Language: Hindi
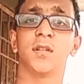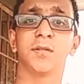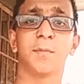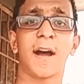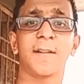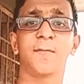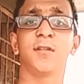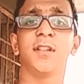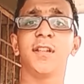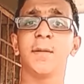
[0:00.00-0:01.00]
स्मार्टफोन
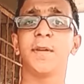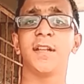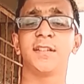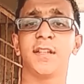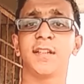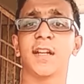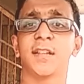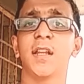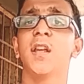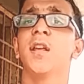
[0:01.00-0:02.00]
ही नहीं बेचे
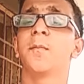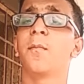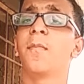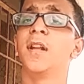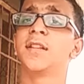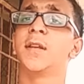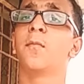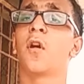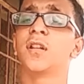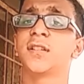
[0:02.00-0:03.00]
जाते बल्कि
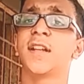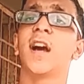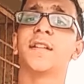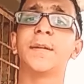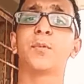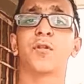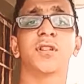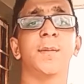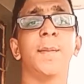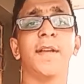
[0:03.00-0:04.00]
बहुत सारे अदर प्रोडक्ट्स
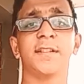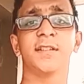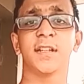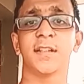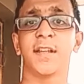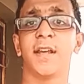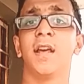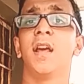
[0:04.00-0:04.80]
भी बेचे जाते हैं